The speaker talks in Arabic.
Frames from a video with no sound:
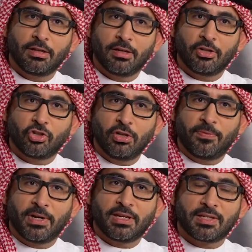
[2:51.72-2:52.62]
شنو
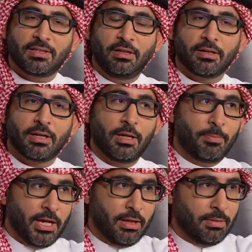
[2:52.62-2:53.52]
فرق السعر اللي
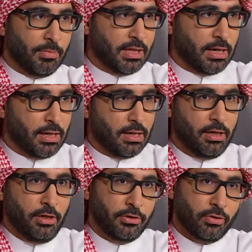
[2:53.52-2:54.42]
بين مثلا اللي
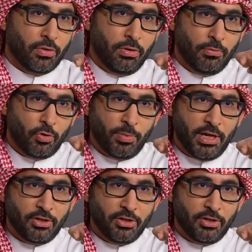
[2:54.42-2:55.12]
عندكم وبين